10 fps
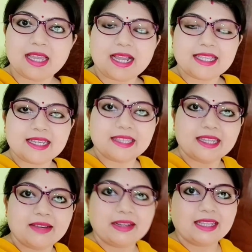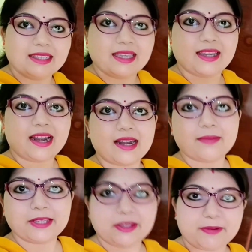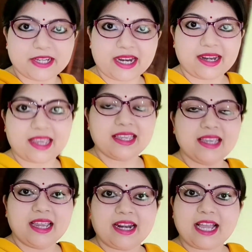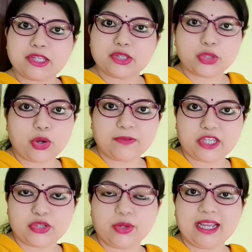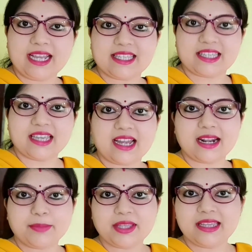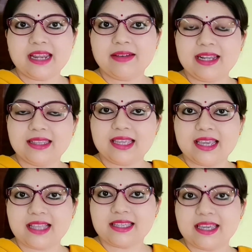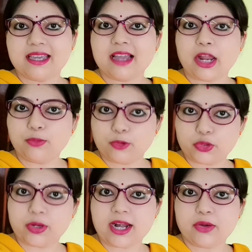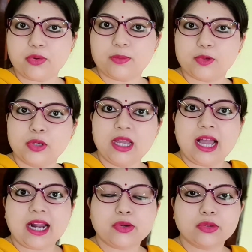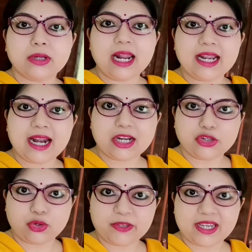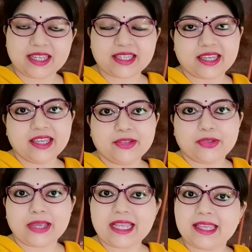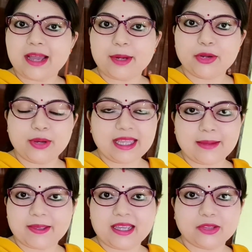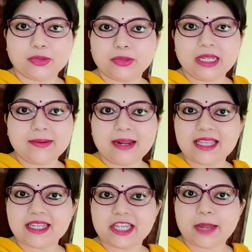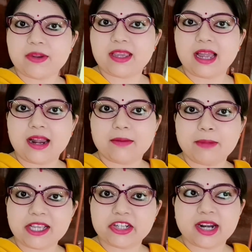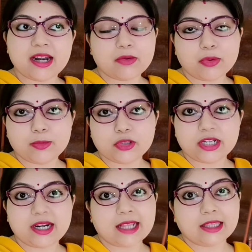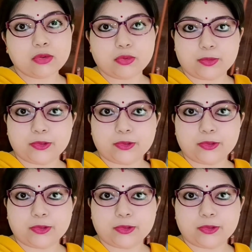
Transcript: আজকে দিনের বেলাতে রান্নার বেশি প্রেশার নেই রাজ তো অফিসে চলে গেছে আর আমি দিনের বেলাতে আজকে আলু পোস্ত রান্না করব আর গতকালকের একটা সবজি আছে তো এই দিয়ে আমার হয়ে যাবে তো দিনের বেলা আজকে চাপ নেই আর মাছ রান্না করব সেটা রাতে করব